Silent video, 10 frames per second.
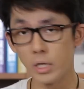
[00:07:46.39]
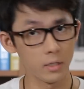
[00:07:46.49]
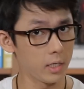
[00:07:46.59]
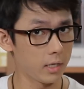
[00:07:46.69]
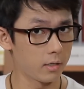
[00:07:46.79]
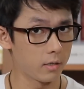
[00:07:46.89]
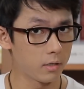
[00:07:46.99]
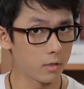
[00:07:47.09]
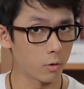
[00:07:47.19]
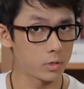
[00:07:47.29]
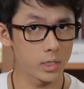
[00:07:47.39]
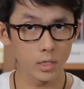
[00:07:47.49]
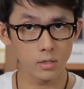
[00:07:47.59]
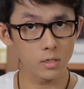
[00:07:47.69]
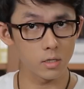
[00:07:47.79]
一定有
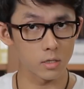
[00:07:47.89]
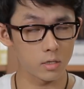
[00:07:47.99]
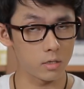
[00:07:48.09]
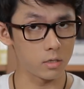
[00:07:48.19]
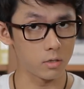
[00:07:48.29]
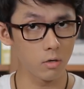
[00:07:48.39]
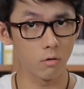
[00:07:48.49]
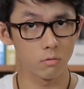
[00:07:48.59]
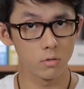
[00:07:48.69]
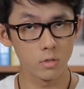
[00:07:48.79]
亲自的使用